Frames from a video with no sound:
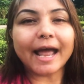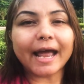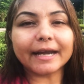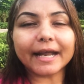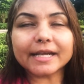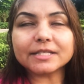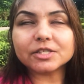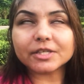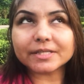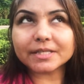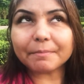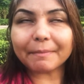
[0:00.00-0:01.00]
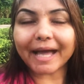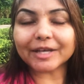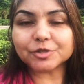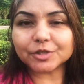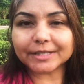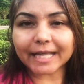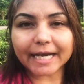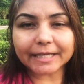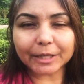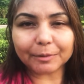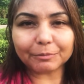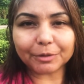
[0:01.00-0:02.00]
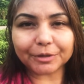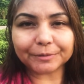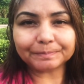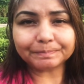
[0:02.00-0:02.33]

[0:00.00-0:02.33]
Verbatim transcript: and I'll just imagine that number.